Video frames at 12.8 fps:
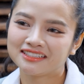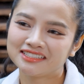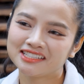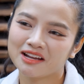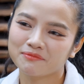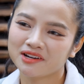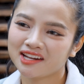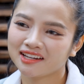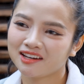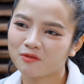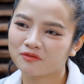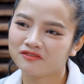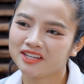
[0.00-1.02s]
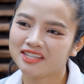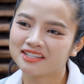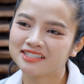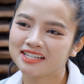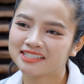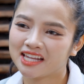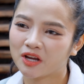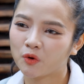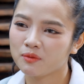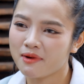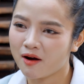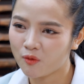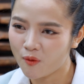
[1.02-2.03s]
Xin cảm ơn anh Lộc vì những chia sẻ
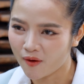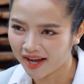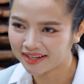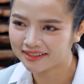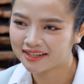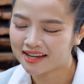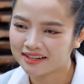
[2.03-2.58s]
quý báu của anh